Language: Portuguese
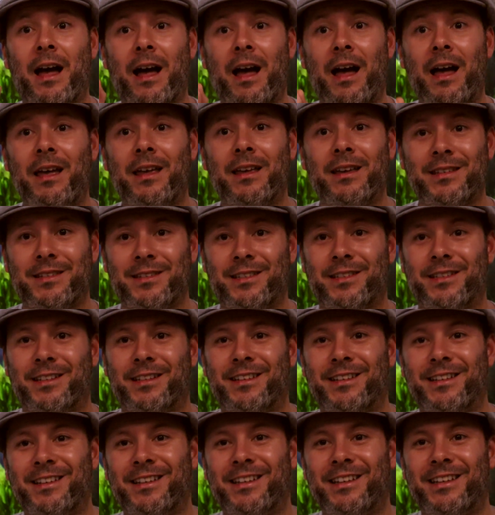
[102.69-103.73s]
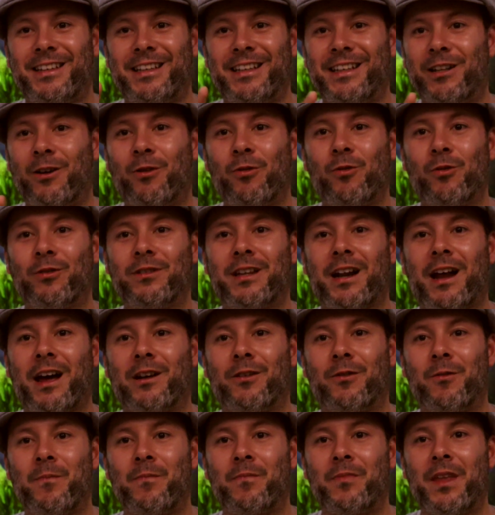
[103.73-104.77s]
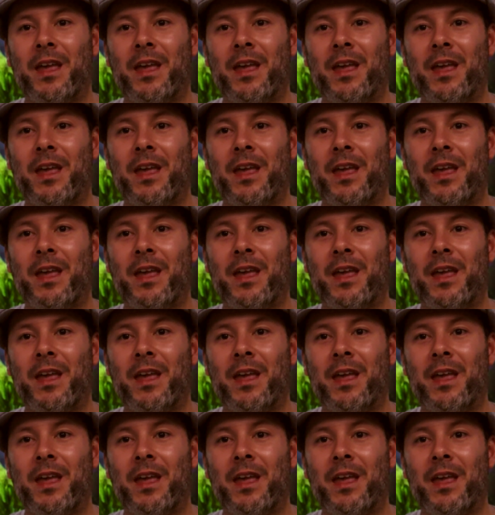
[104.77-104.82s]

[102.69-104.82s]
a esse e não o contrário.